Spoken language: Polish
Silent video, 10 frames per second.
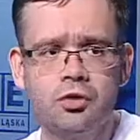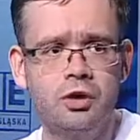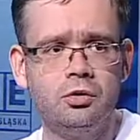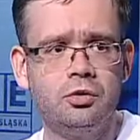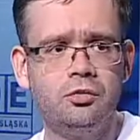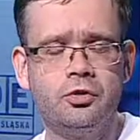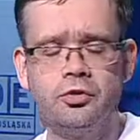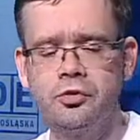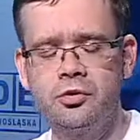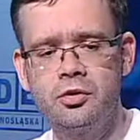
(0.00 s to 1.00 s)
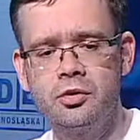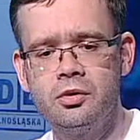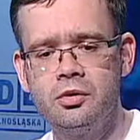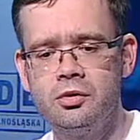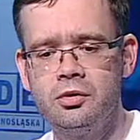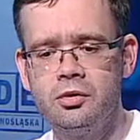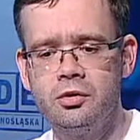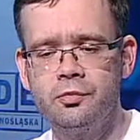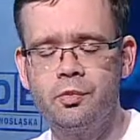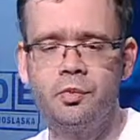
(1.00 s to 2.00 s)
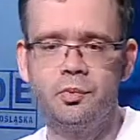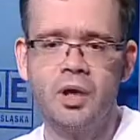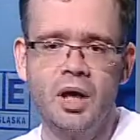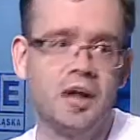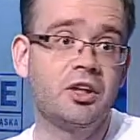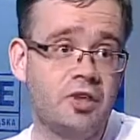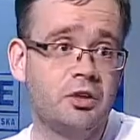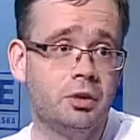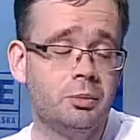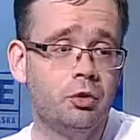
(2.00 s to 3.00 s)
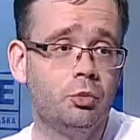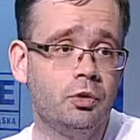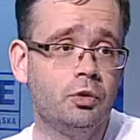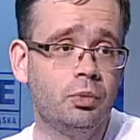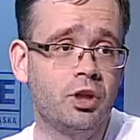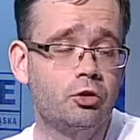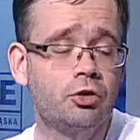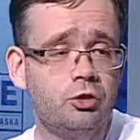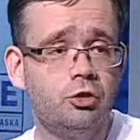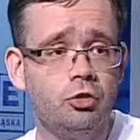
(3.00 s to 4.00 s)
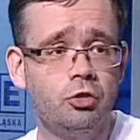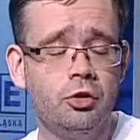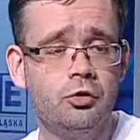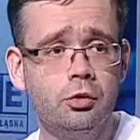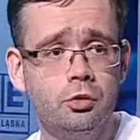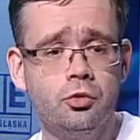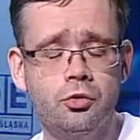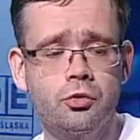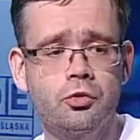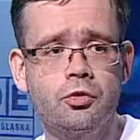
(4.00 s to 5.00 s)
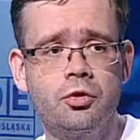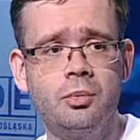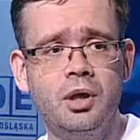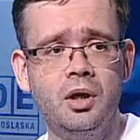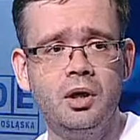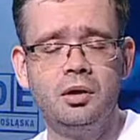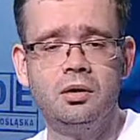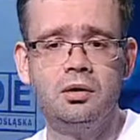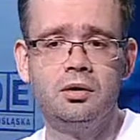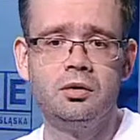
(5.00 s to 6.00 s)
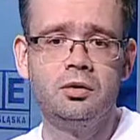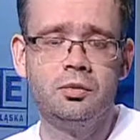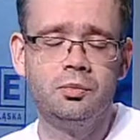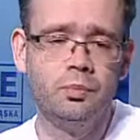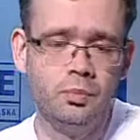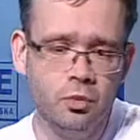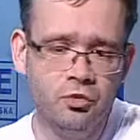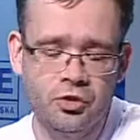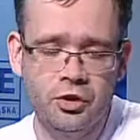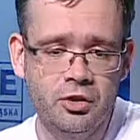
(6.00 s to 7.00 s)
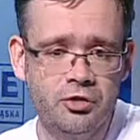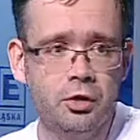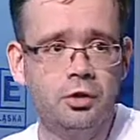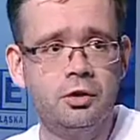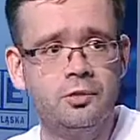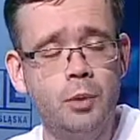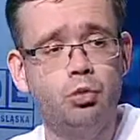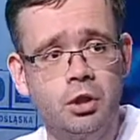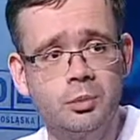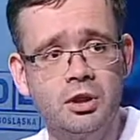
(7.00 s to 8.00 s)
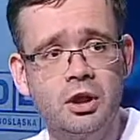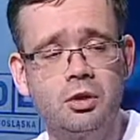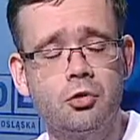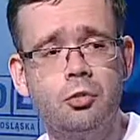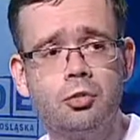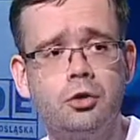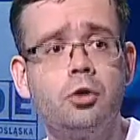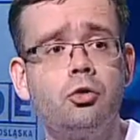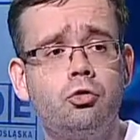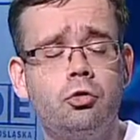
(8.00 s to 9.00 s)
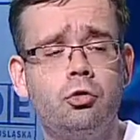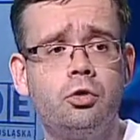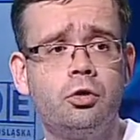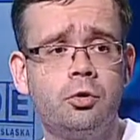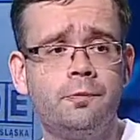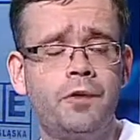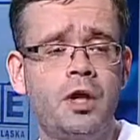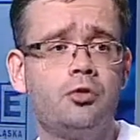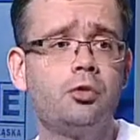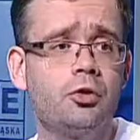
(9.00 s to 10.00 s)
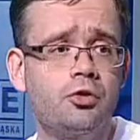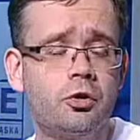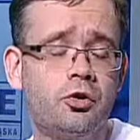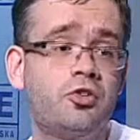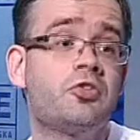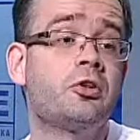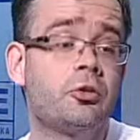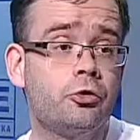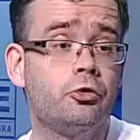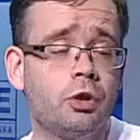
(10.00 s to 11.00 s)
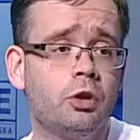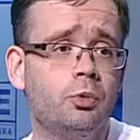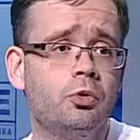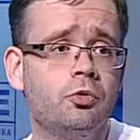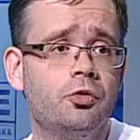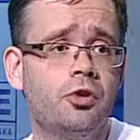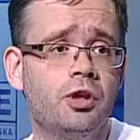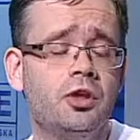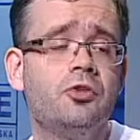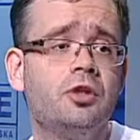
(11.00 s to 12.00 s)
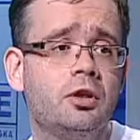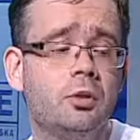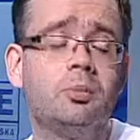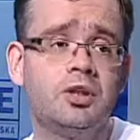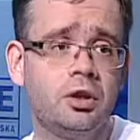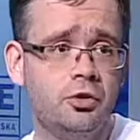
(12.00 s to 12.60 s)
sekund, więc... No, a na stadionie mieliśmy ponad 40 tysięcy ludzi. W związku z tym, mówię, z jednej strony nieprzyjemne dla tych osób, których dotyczyło to, z drugiej strony ze statystycznego punktu widzenia incydent kompletnie